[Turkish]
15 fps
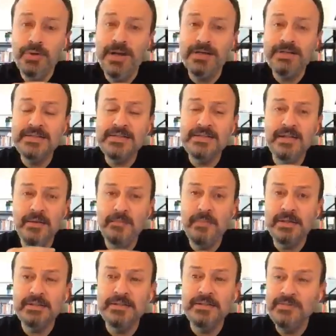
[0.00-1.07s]
arkasından
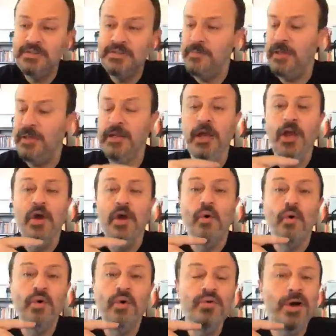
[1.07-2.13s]
baktığımız zaman
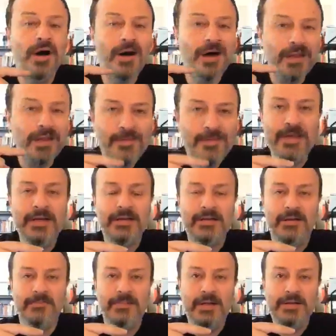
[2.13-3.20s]
o gün ağlamayan
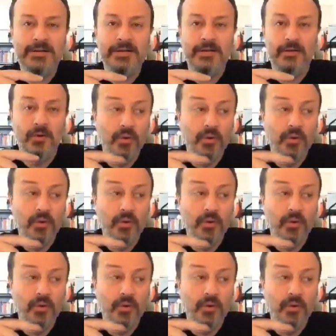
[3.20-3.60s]
adamlar,